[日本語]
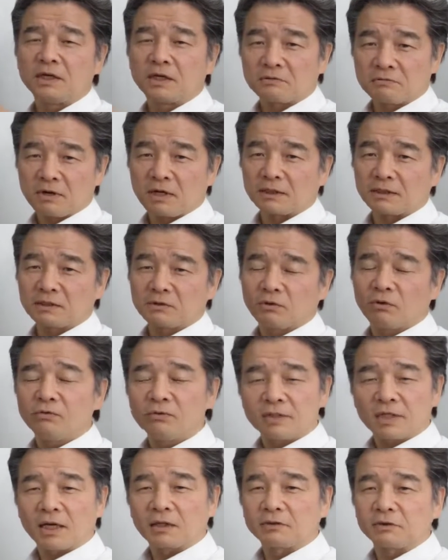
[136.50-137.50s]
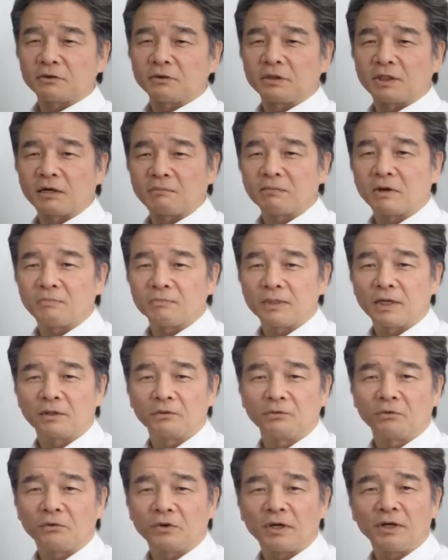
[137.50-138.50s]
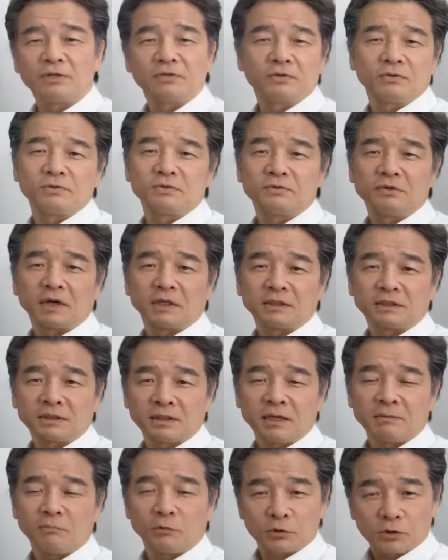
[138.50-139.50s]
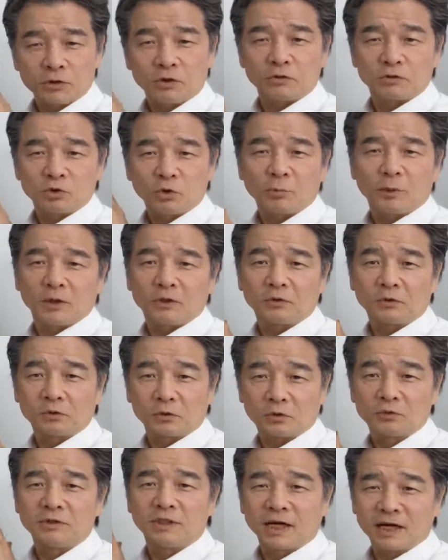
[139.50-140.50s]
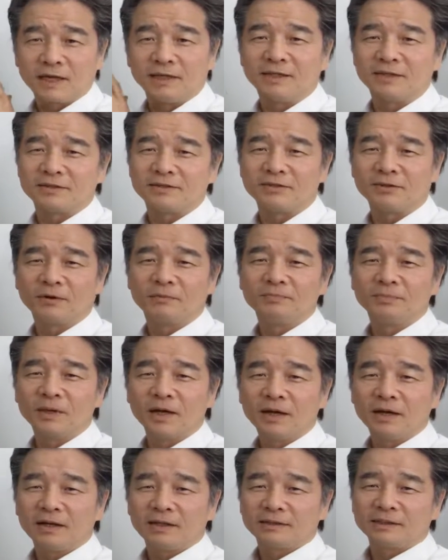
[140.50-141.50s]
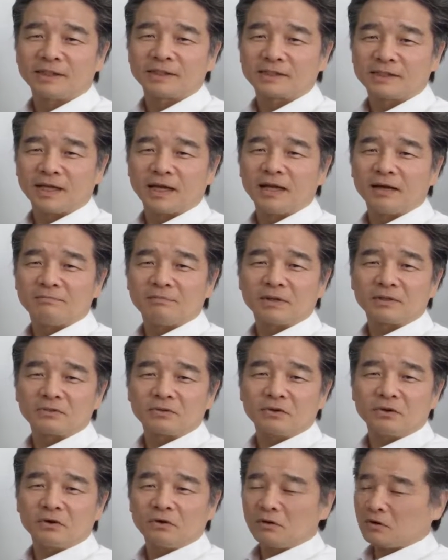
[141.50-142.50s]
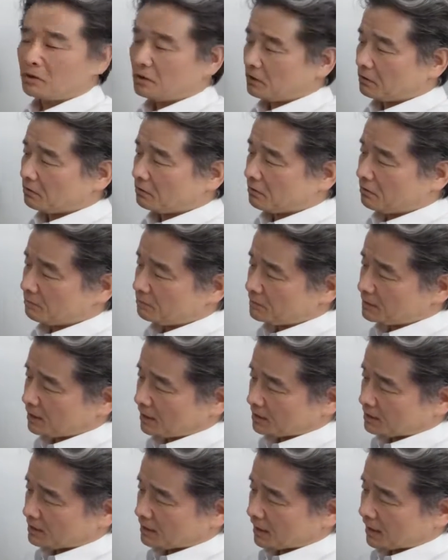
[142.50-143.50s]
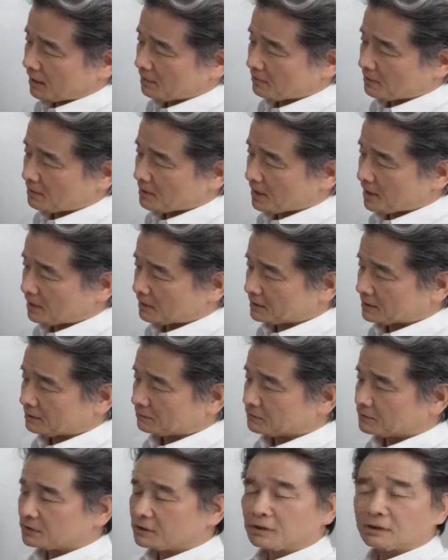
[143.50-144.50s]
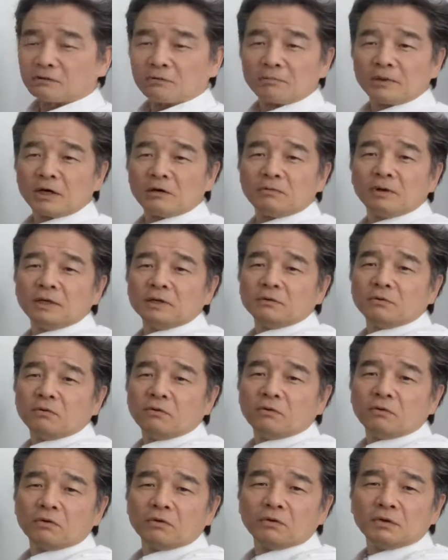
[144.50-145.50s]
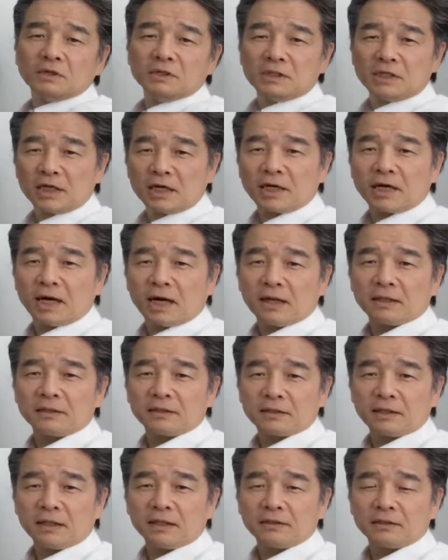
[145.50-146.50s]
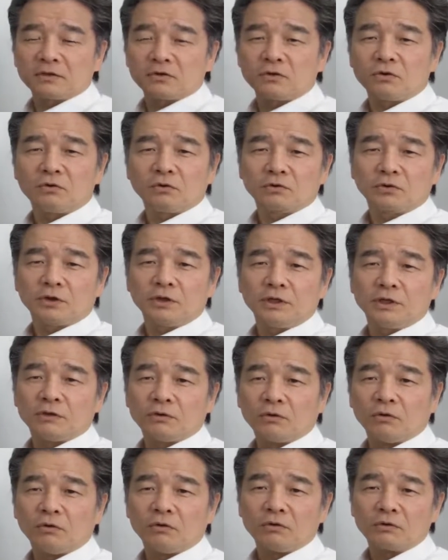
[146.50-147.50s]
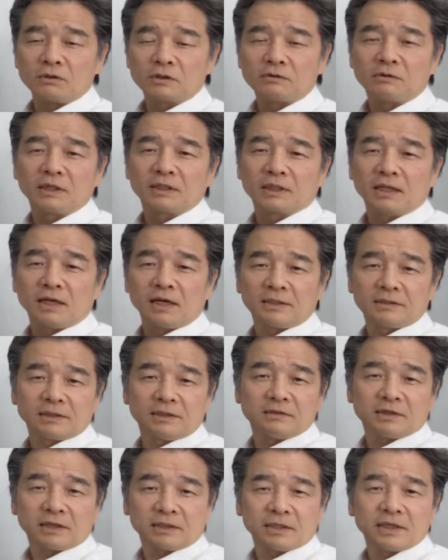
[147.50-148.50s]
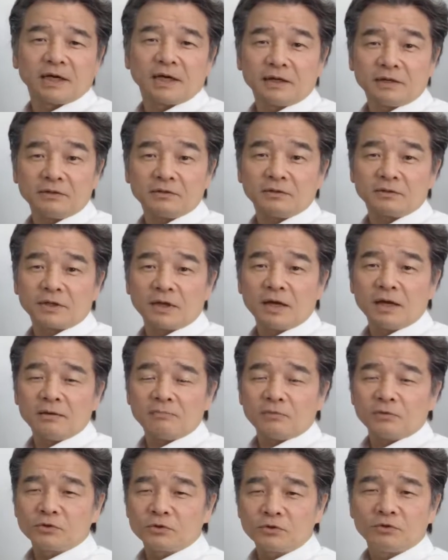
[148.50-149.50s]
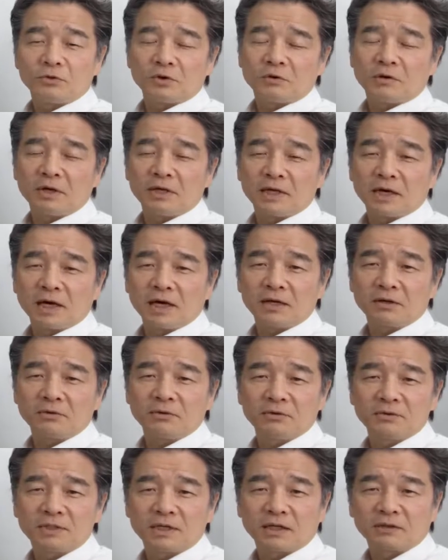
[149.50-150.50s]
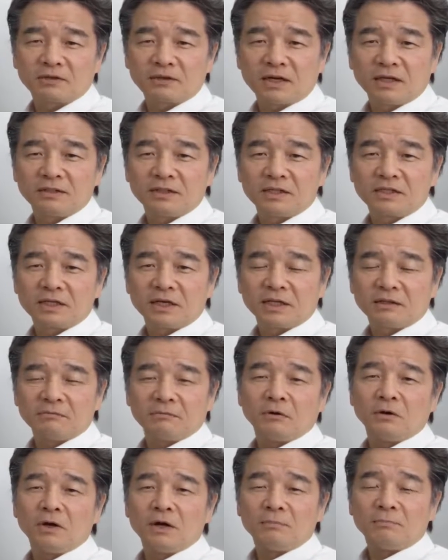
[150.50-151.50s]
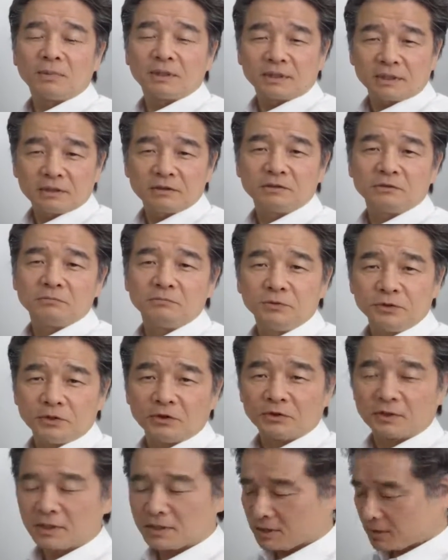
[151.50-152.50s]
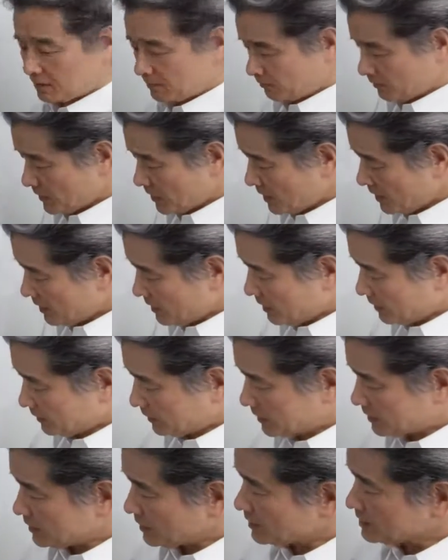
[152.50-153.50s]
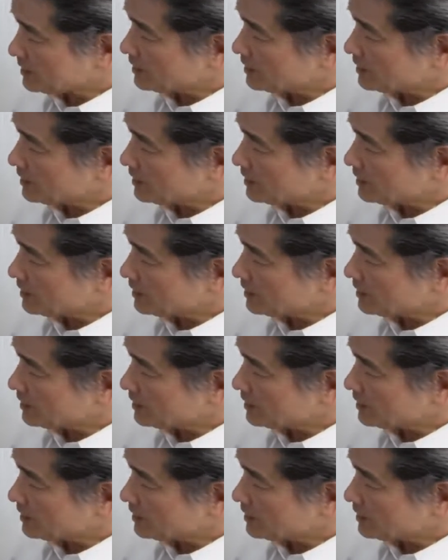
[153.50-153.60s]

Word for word: 開くわけですコンサートというか、まあ、ピアノを演奏するわけですねもちろんショパンの曲だけですよでですね、まあ、そのを見ていただければ分かるんですけどすぐ目の前にこう池があってそのほとりにこう座ってらっしゃる方がいるのでもちろんこれは野外コンサートなんですけれども全くの無料ですです